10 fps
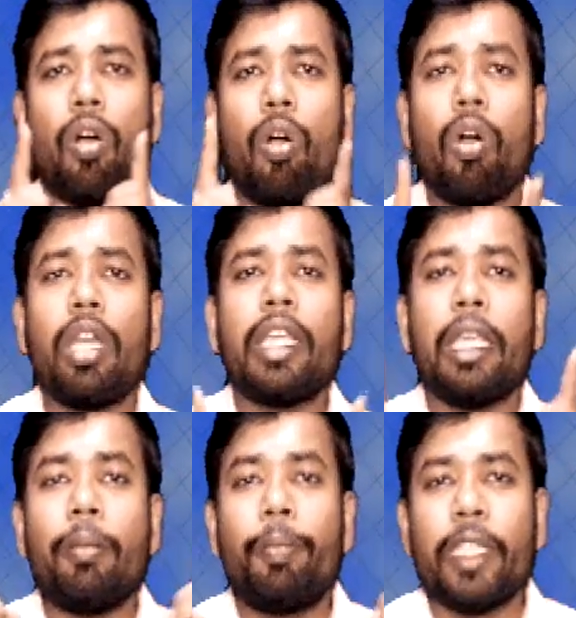ऑल
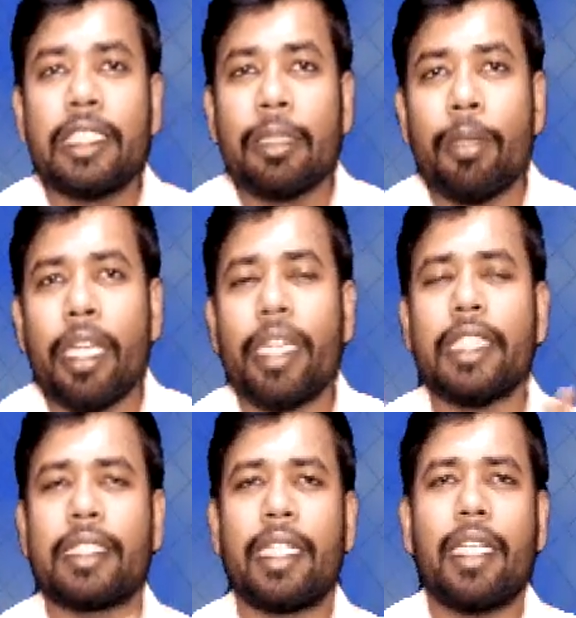की
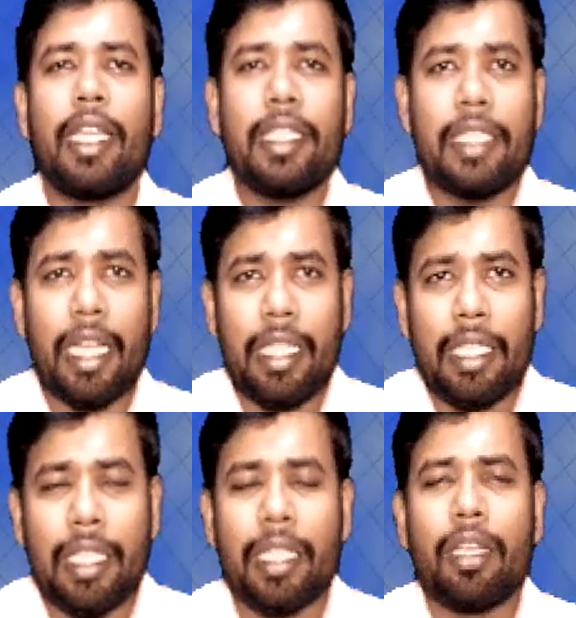फिजिबिलिटी से
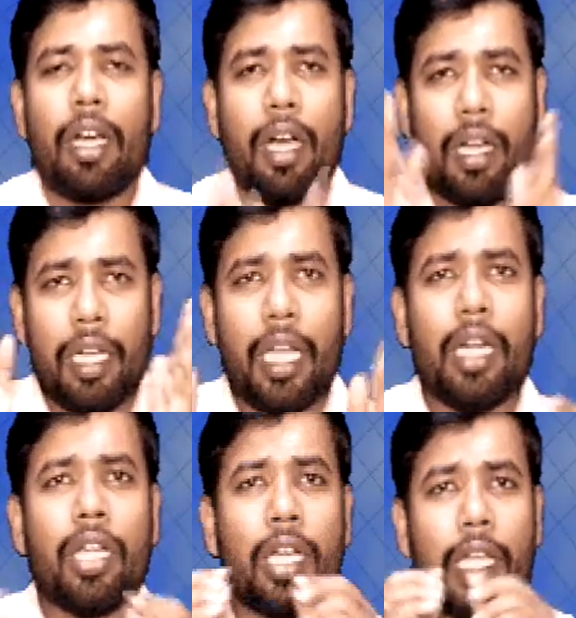यानी कि
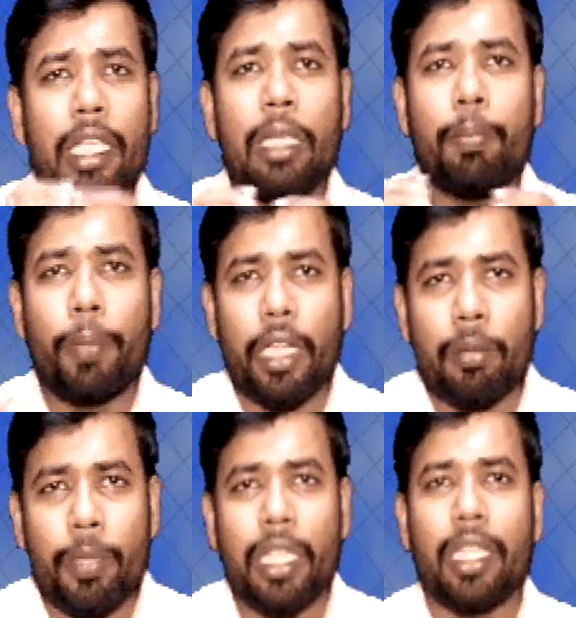अगर कहीं
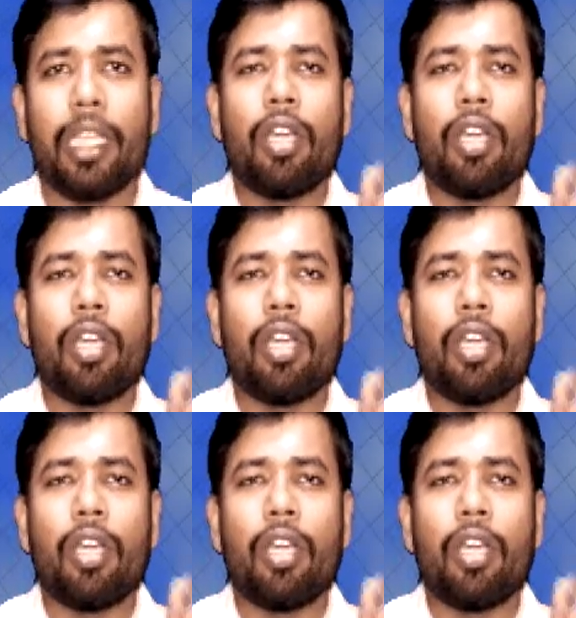पर भी